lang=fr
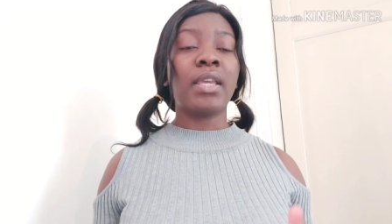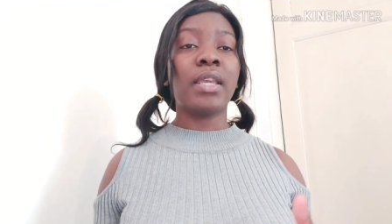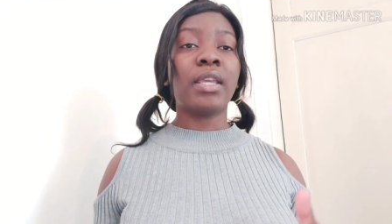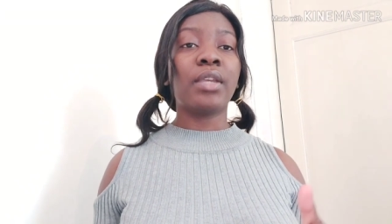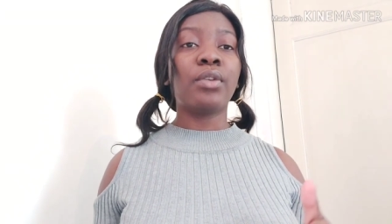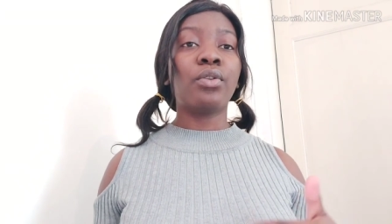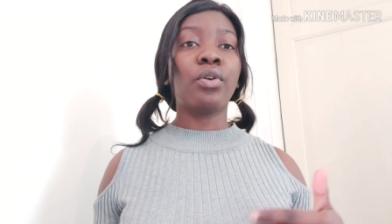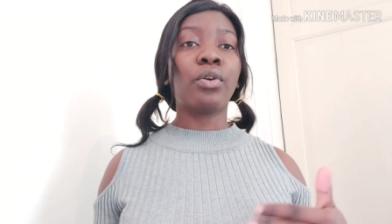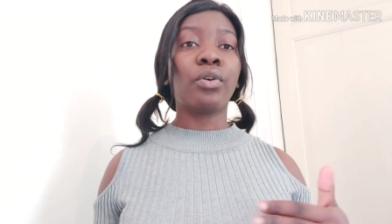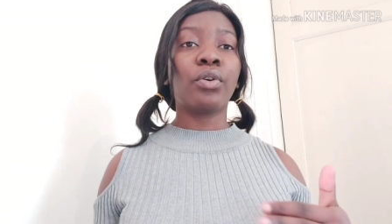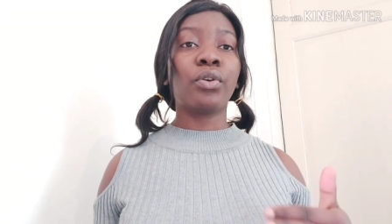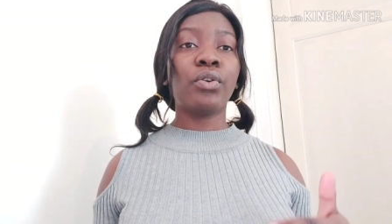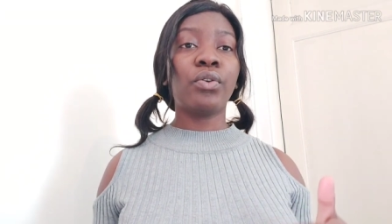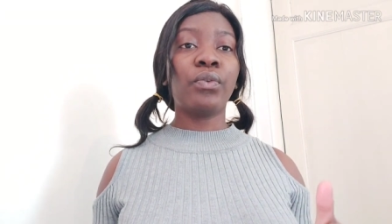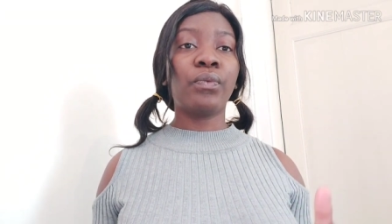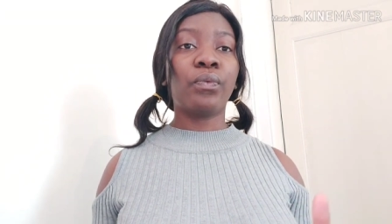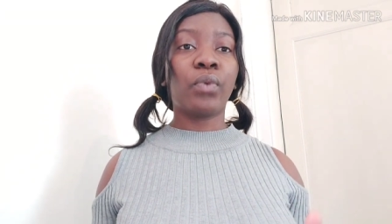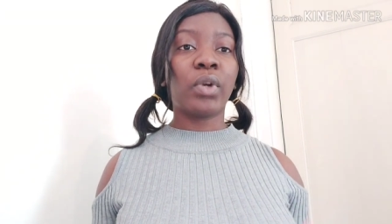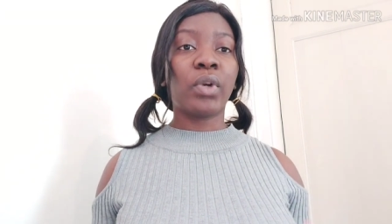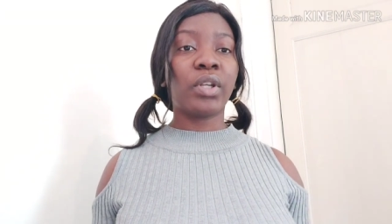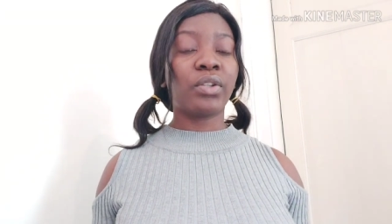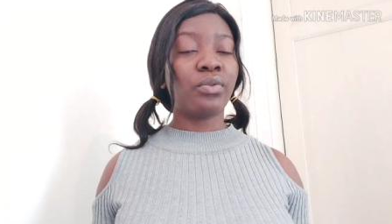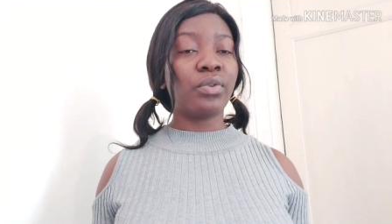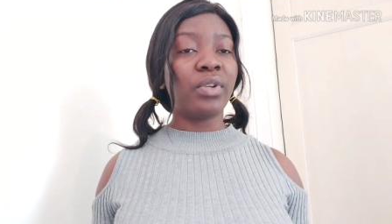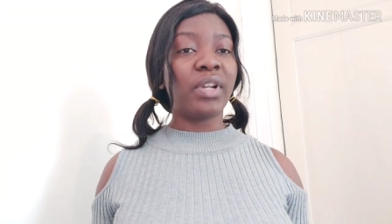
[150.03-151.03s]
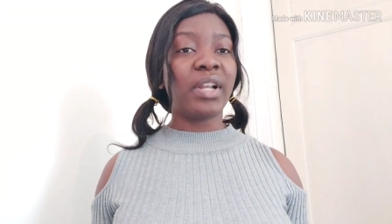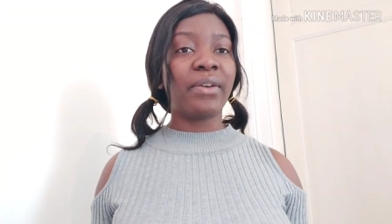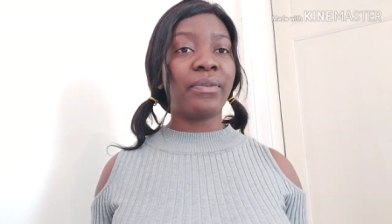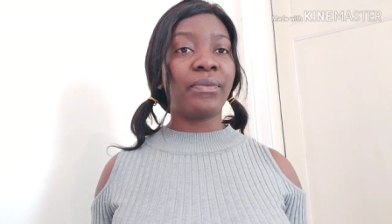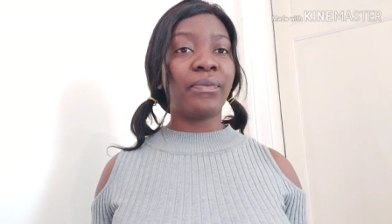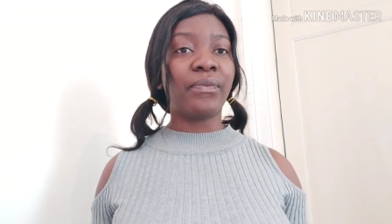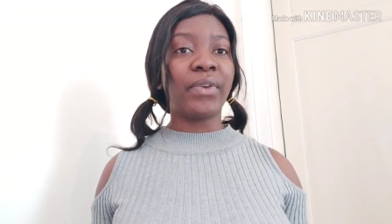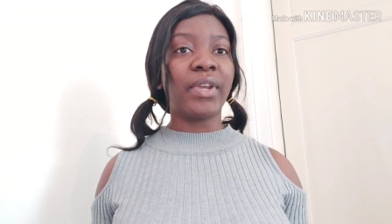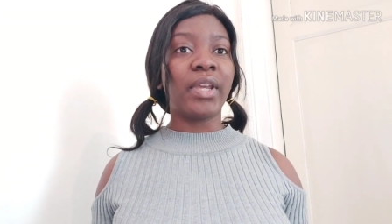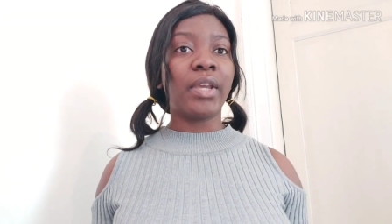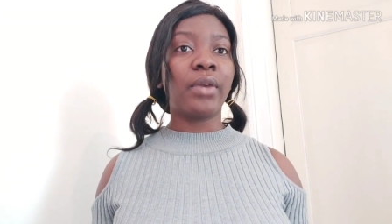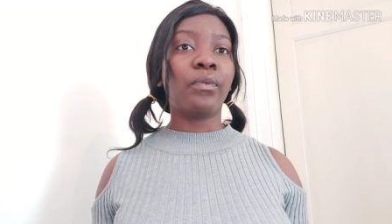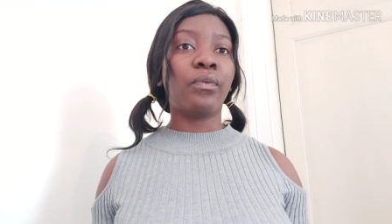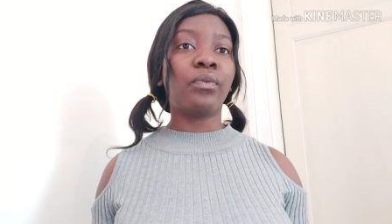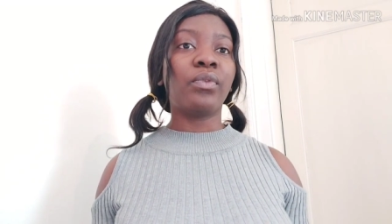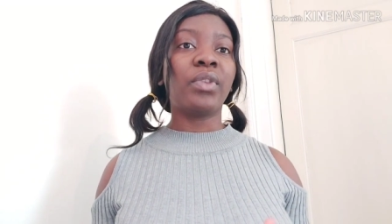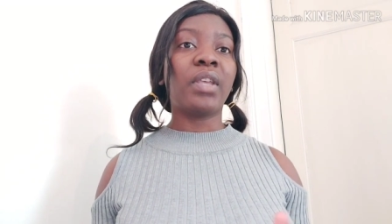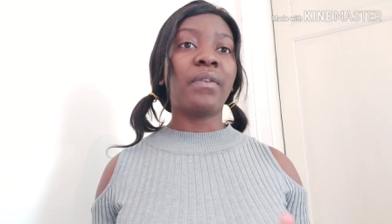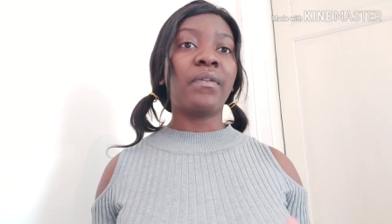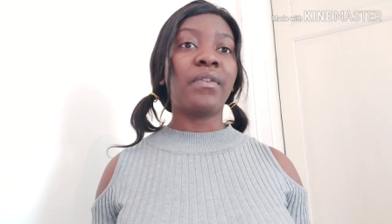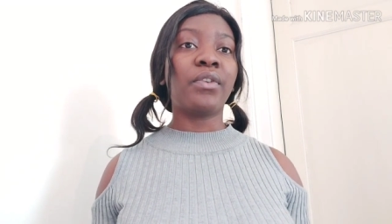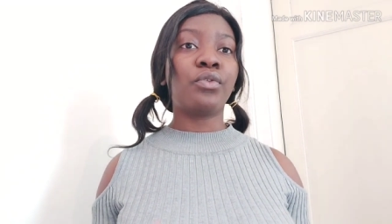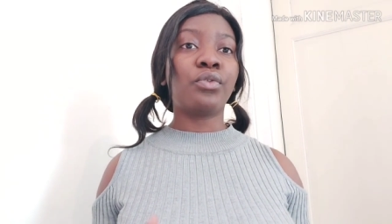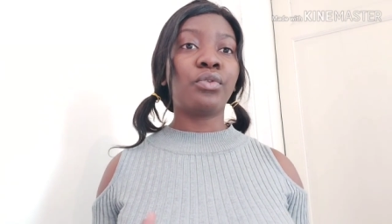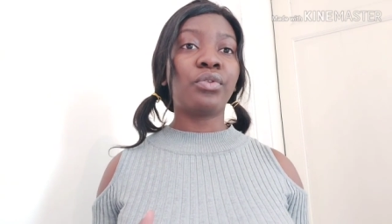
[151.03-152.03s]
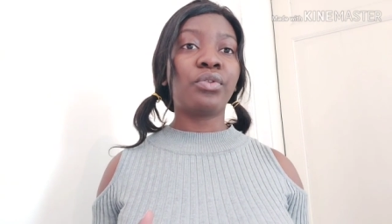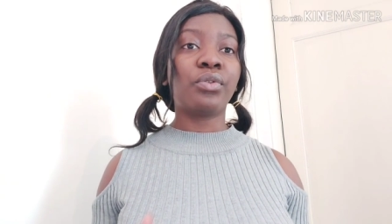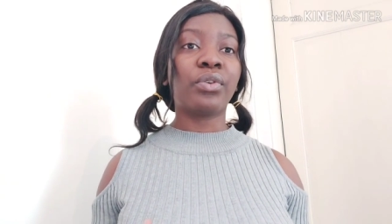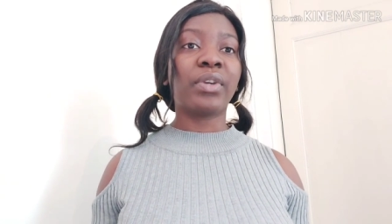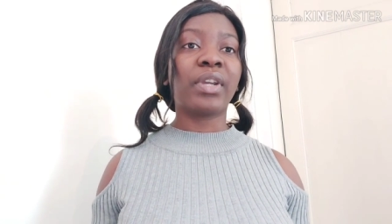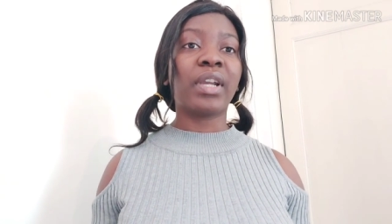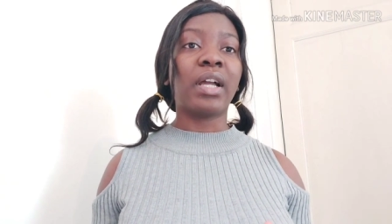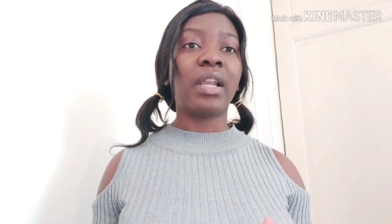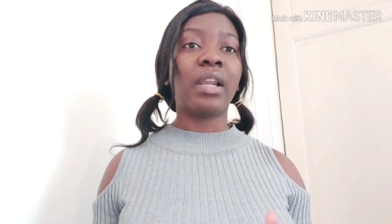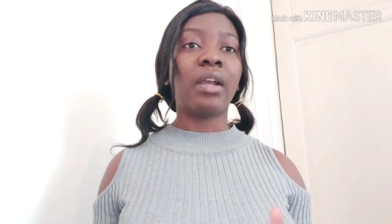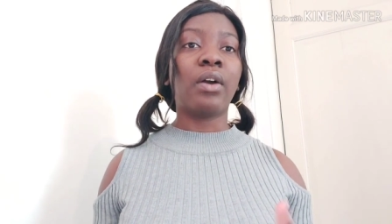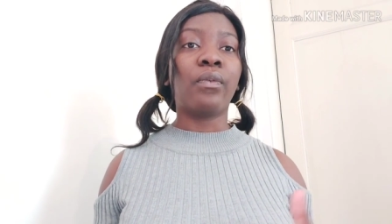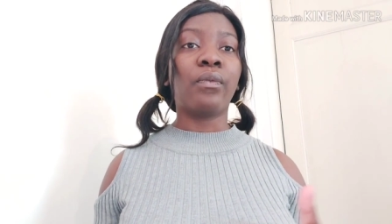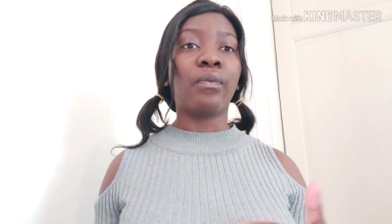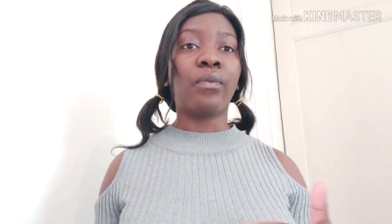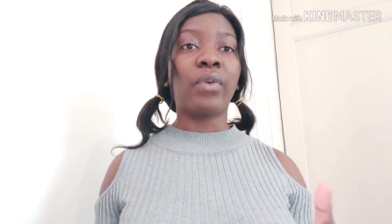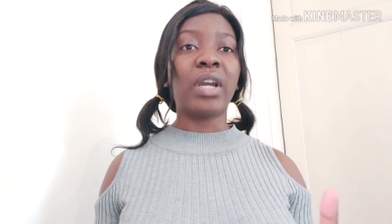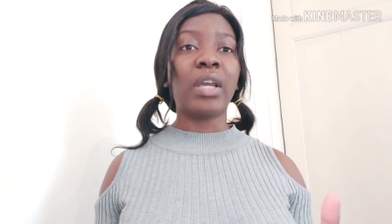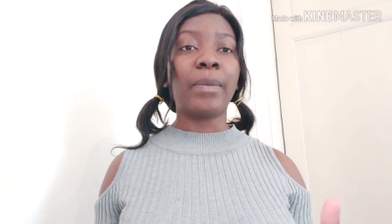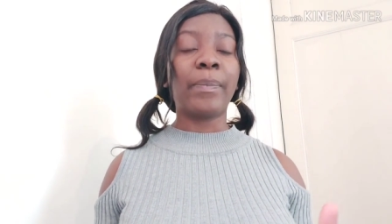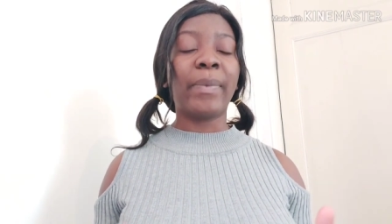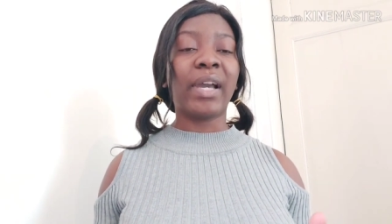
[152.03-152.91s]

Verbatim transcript: Et donc, une fois cela fait, vous n'avez juste qu'à l'envoyer,